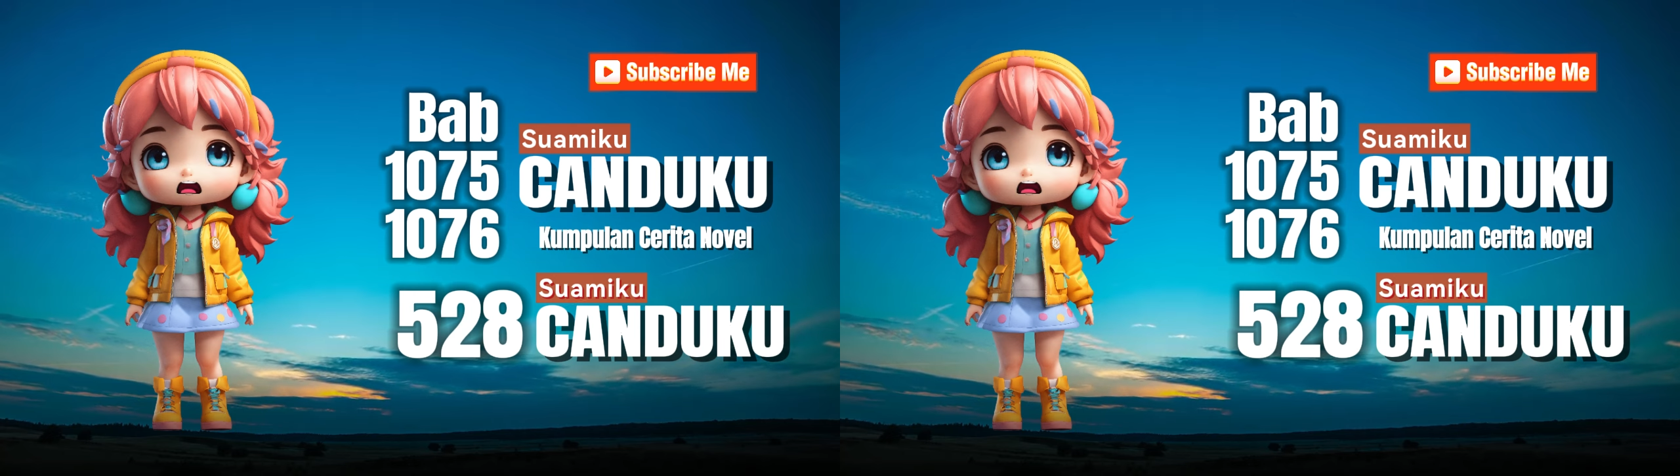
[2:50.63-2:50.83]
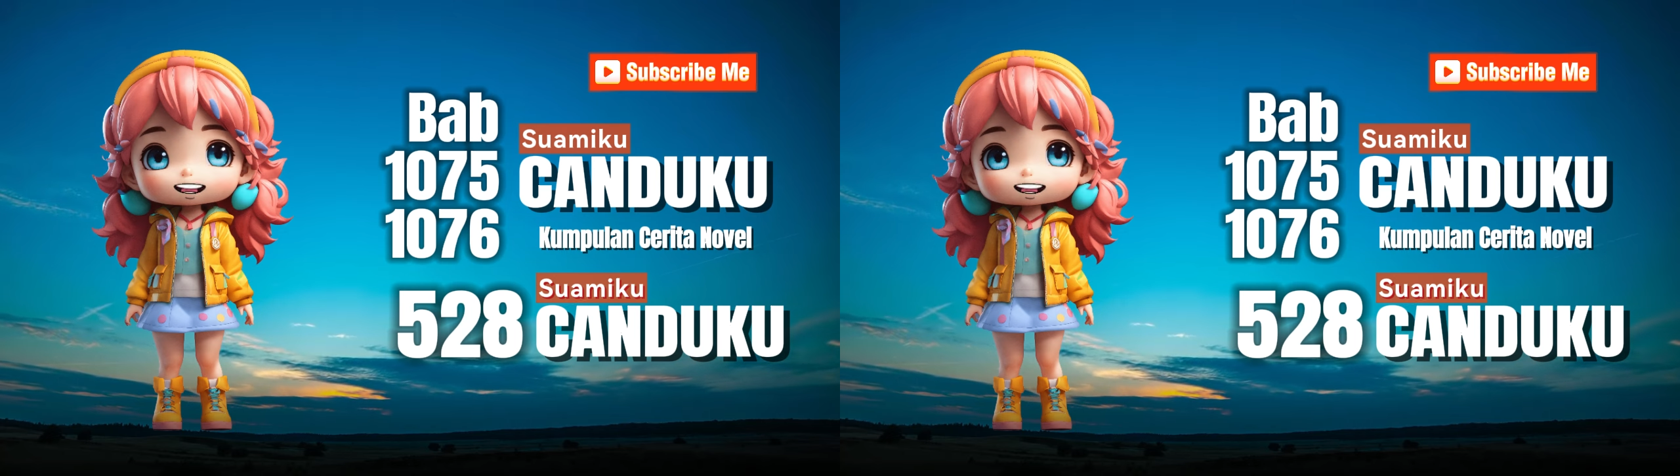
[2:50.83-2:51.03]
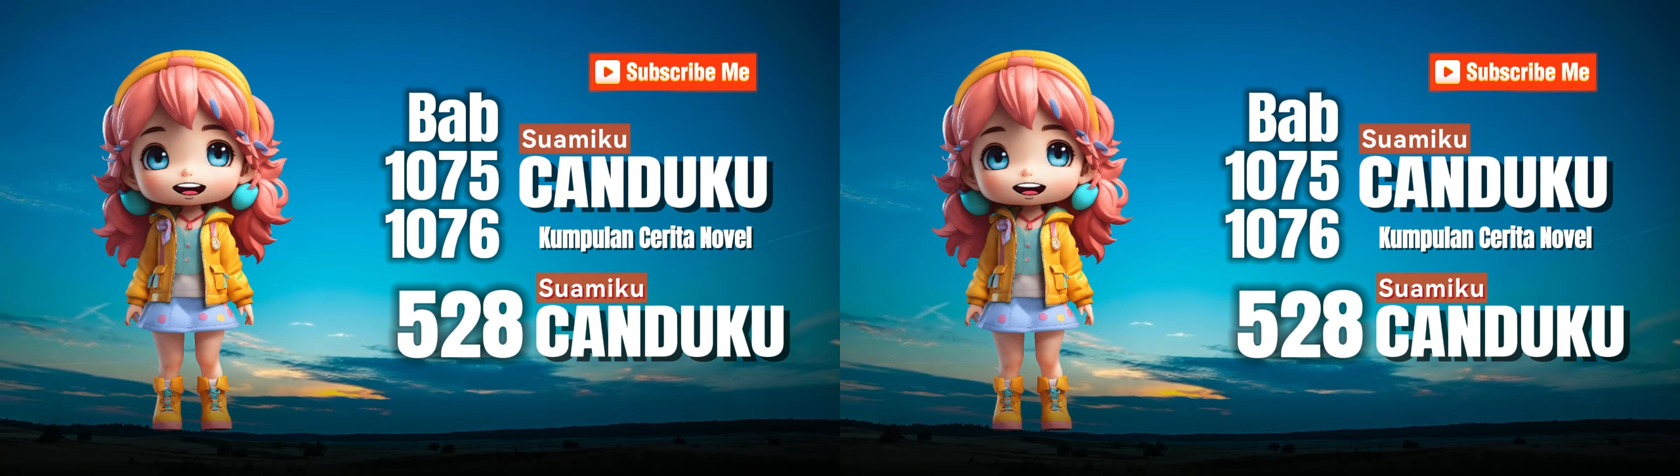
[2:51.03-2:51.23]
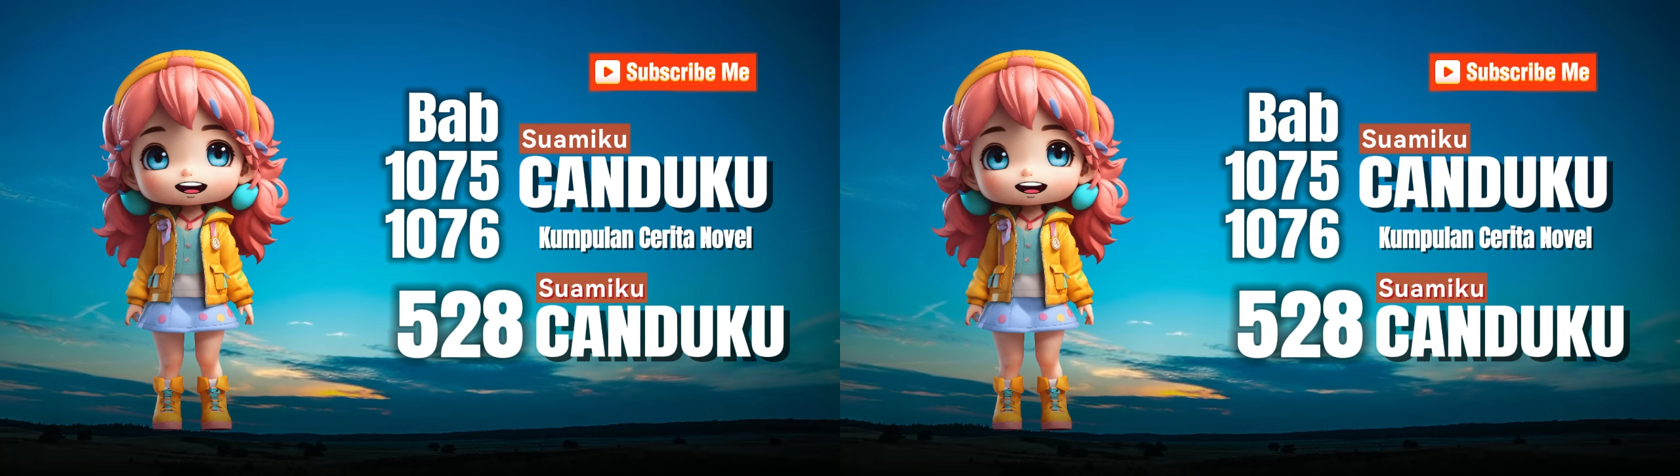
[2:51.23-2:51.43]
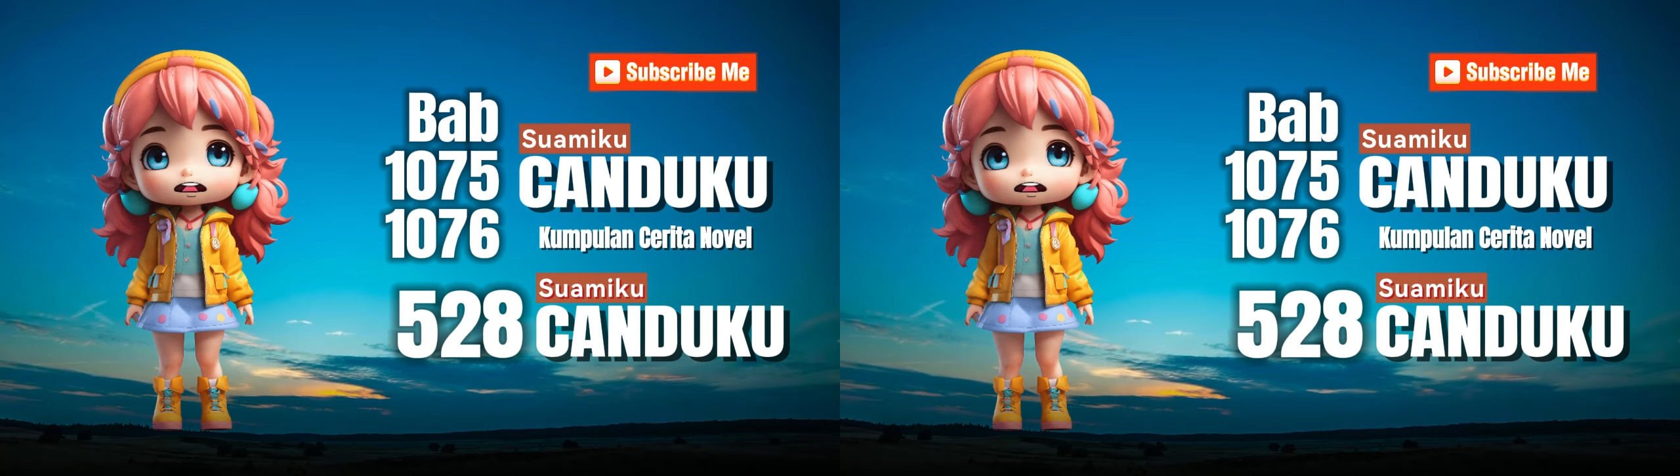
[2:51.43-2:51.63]

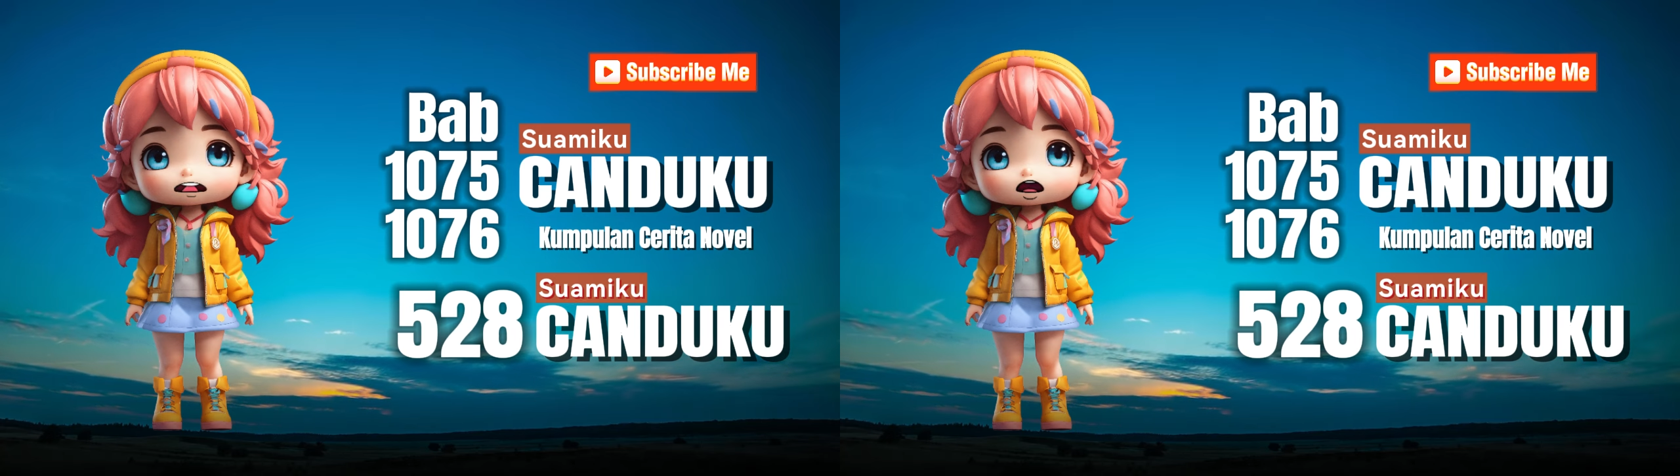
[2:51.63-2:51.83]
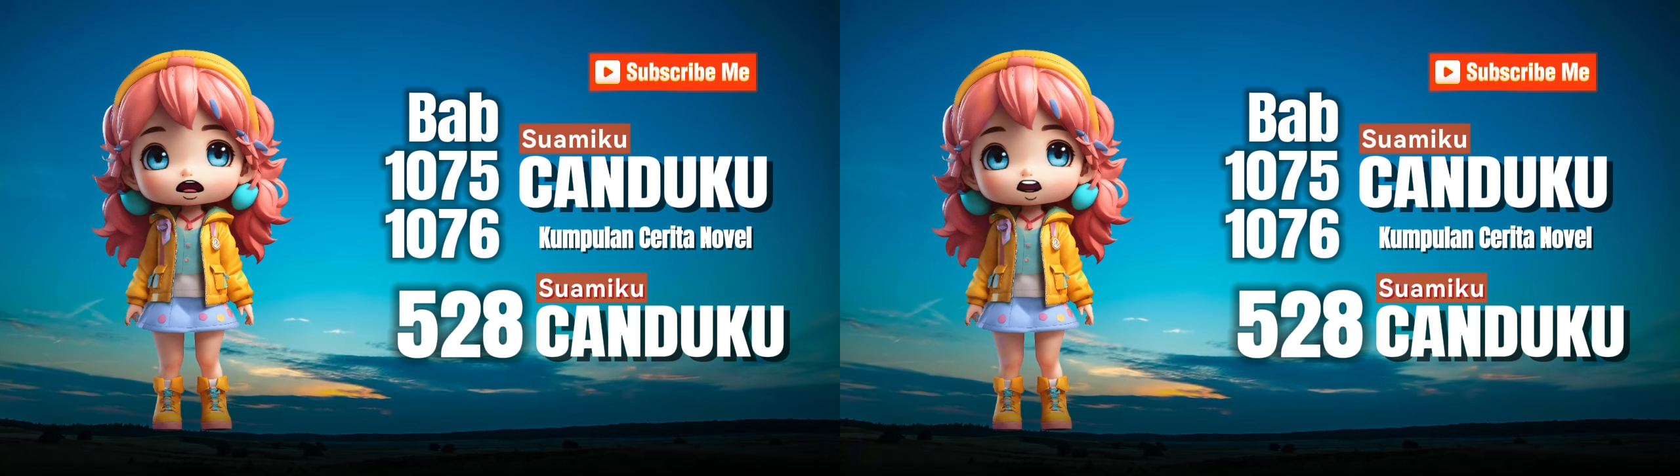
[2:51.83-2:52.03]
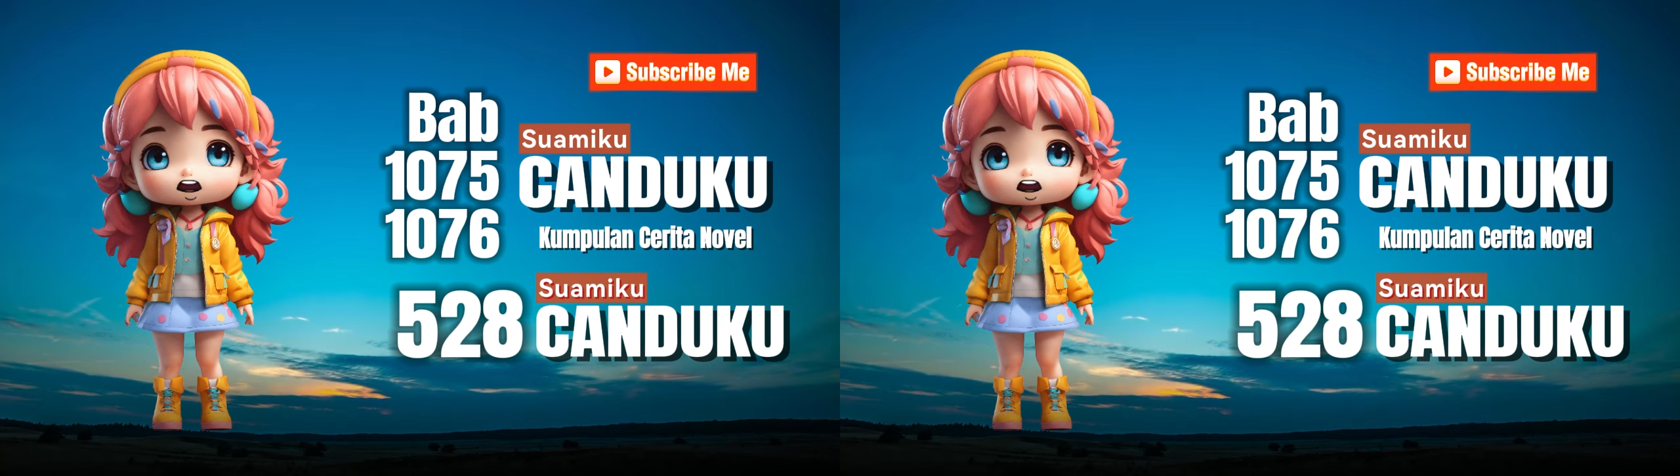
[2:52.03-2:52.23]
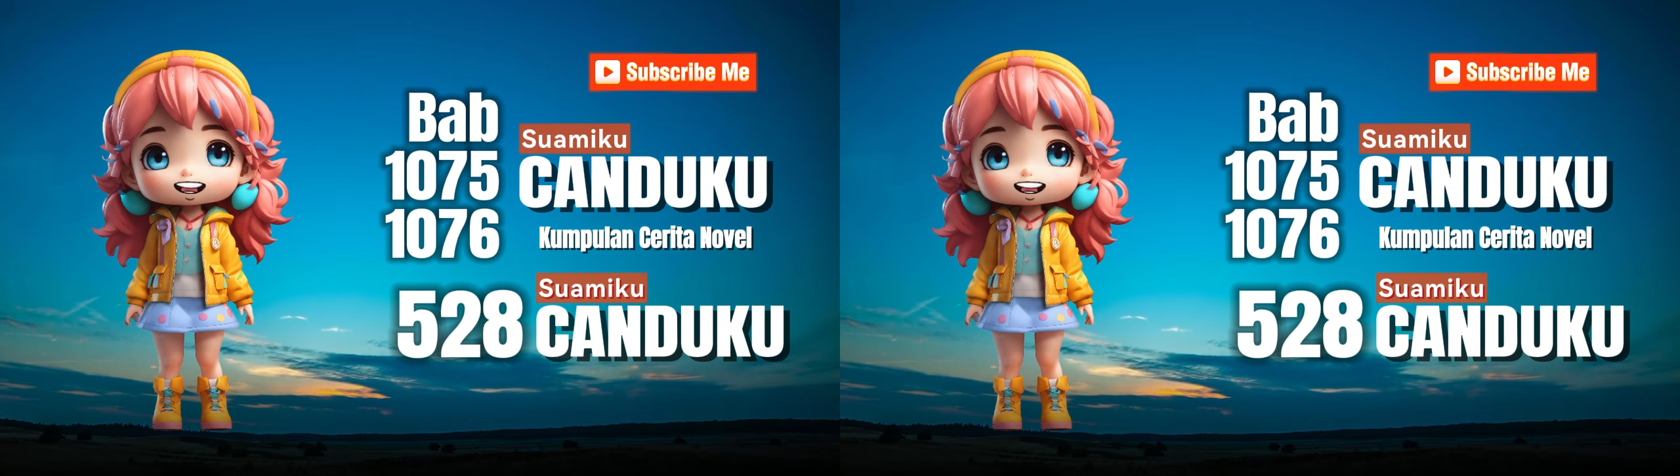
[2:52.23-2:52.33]
kemudian dia memalingkan